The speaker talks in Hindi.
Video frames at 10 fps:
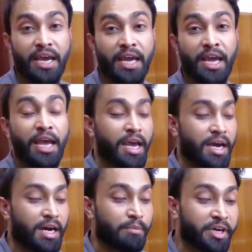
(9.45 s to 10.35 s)

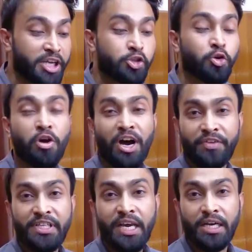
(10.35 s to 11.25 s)
है मरीजों को
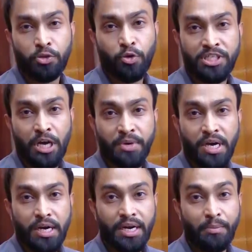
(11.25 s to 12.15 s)
काफ़ी दिक्कतों का सामना
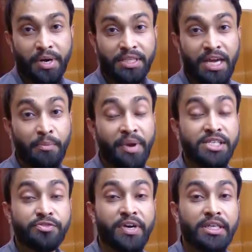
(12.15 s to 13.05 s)
करना पड़ता है मैं
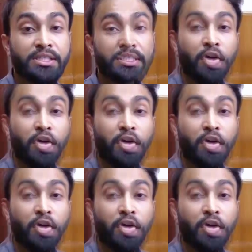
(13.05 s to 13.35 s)
इस वक्त